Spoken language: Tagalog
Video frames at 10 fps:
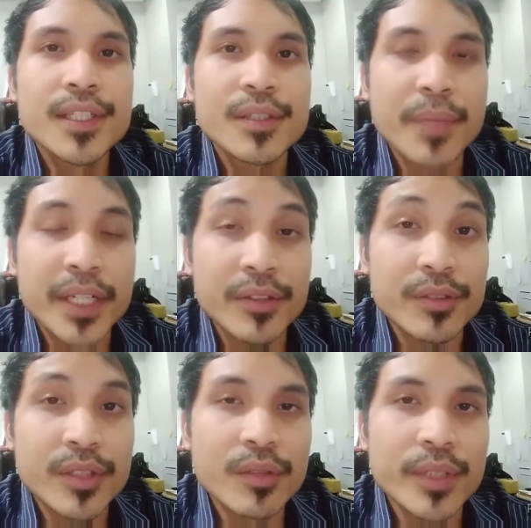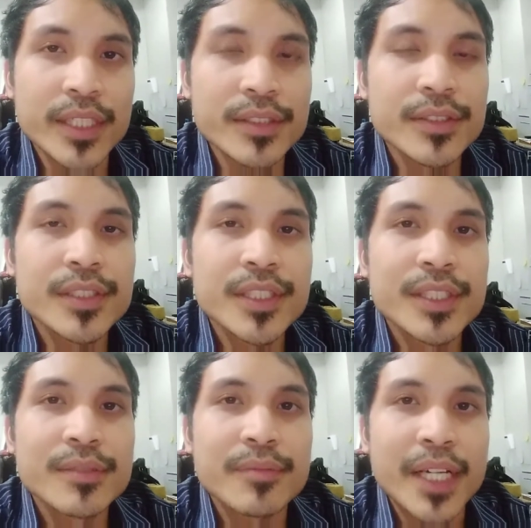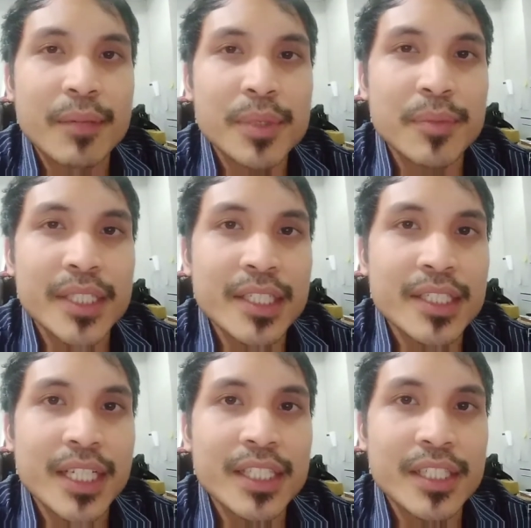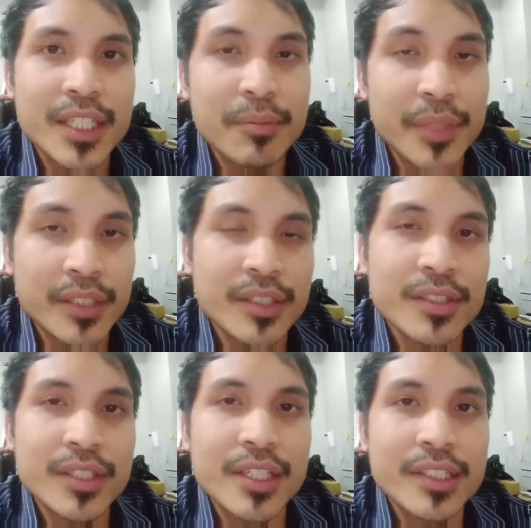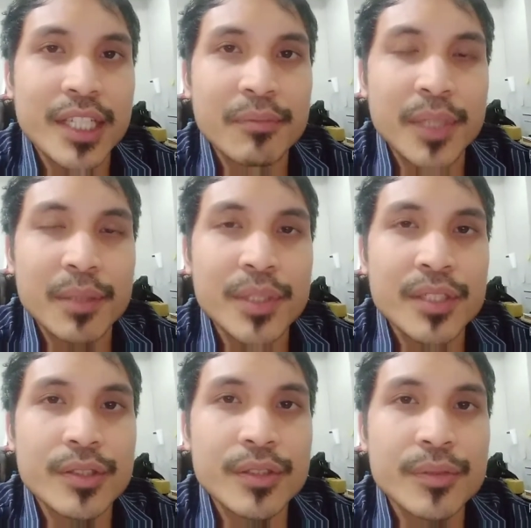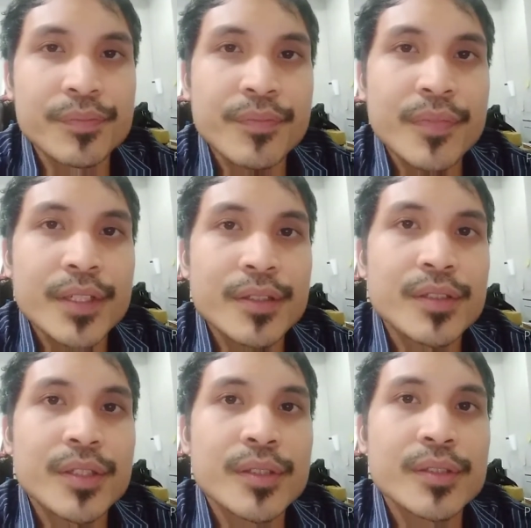kung paano ito gawin para mas madali sa kanya, syempre, since real time pag video. So,